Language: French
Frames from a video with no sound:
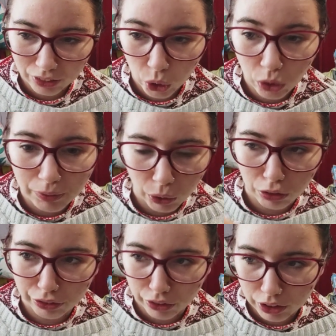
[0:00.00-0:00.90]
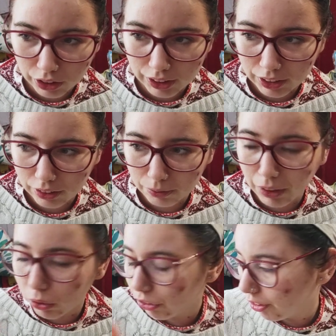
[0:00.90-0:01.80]
sur ma coiffeuse.
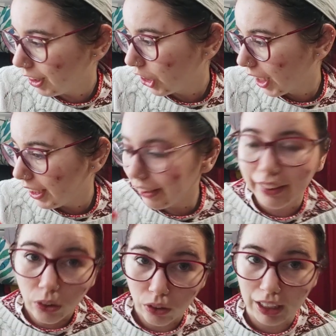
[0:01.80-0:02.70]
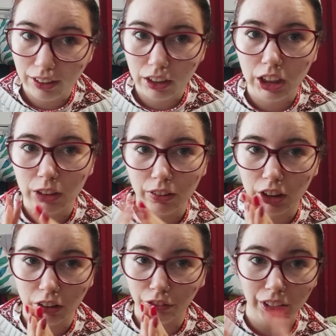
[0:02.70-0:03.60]
Ma coiffeuse, déjà, elle est dégueulasse. J'ai
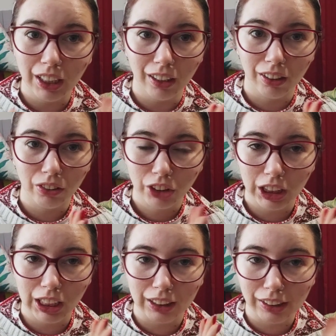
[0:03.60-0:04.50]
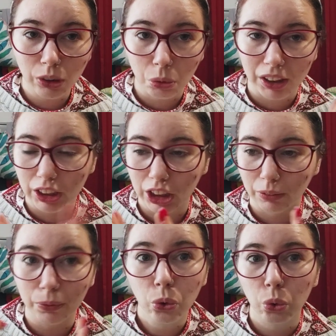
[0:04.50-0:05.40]
envie de la ranger, de la nettoyer.
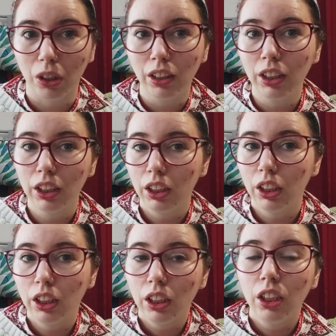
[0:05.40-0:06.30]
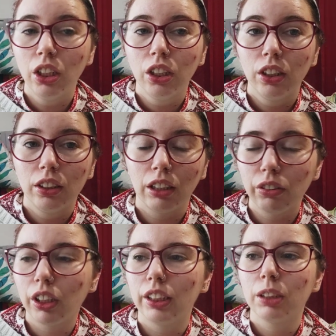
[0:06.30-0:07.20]
J'ai besoin
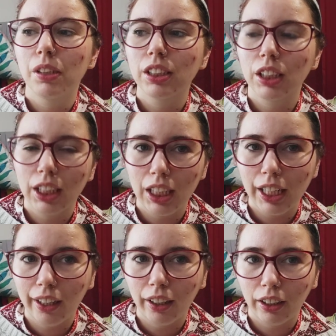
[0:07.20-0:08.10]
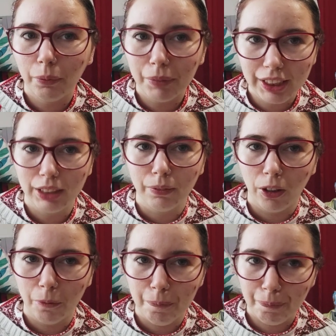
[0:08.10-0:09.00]
d'avoir un espace clair et paisible.
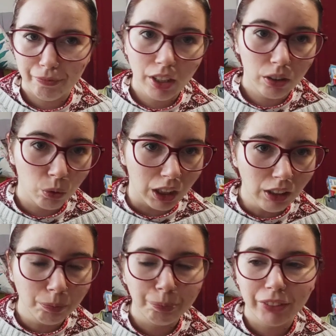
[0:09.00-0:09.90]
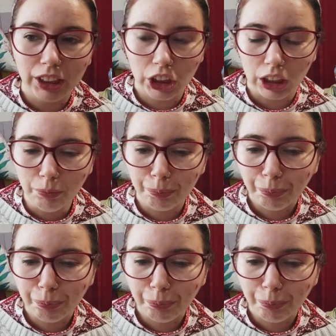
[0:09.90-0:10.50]
Voilà, déjà,